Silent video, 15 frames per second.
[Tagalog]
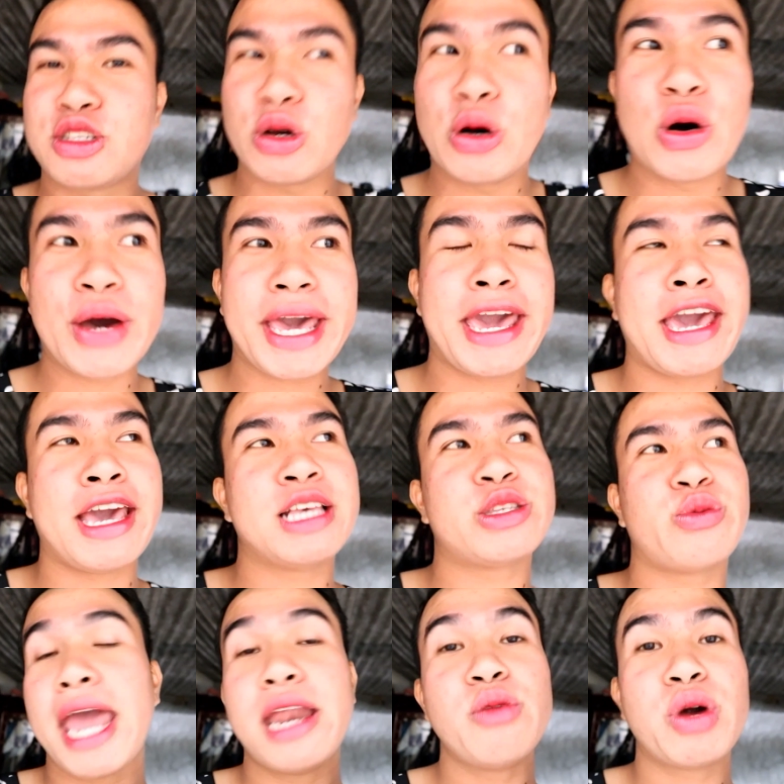do
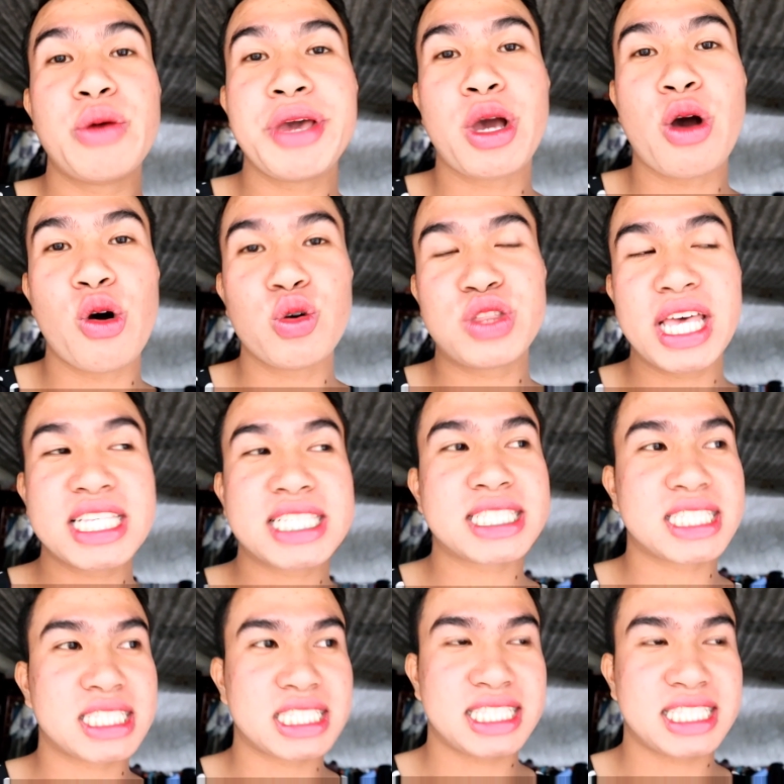is, anywhere we go this